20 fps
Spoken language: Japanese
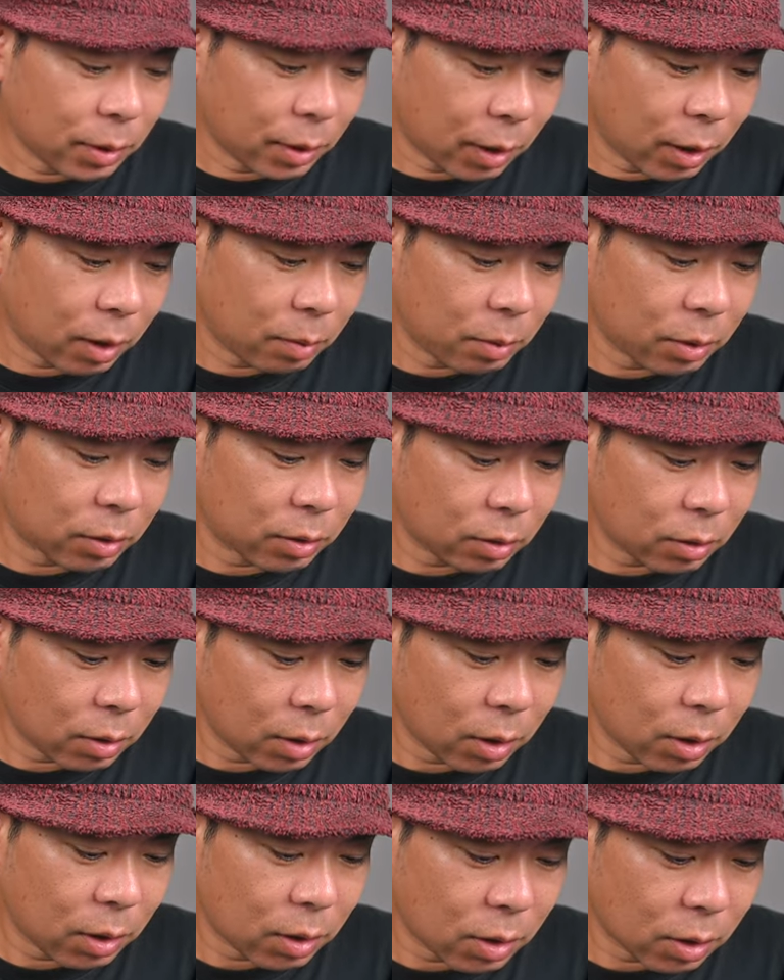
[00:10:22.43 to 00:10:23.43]
はい。まあ、
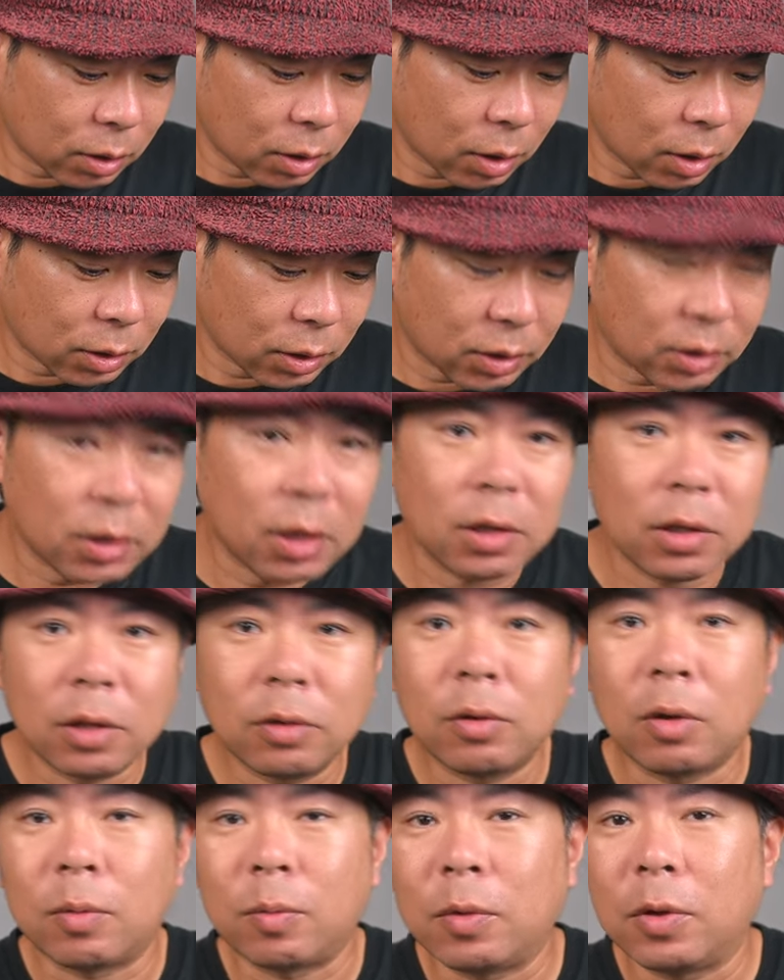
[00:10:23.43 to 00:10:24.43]
使い方次第
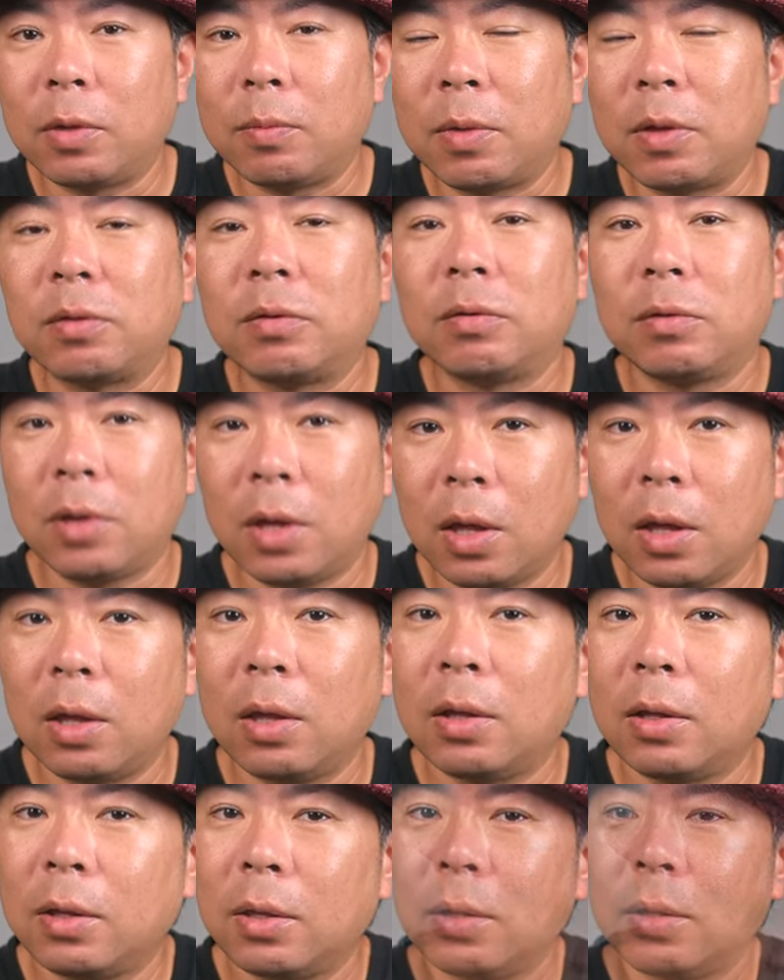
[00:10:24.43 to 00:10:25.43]
だとは思いますね。